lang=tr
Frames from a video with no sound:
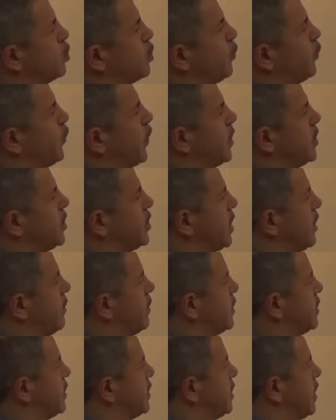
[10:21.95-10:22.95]
Süfyan'ın
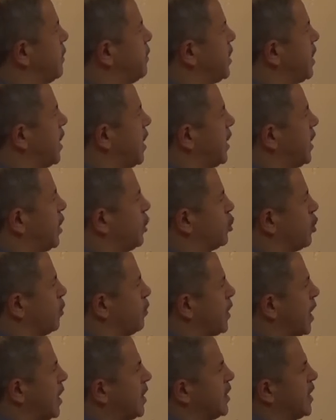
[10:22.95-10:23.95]
çevresinde bir araya
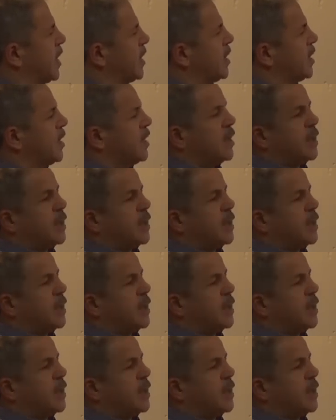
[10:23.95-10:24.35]
toplandılar.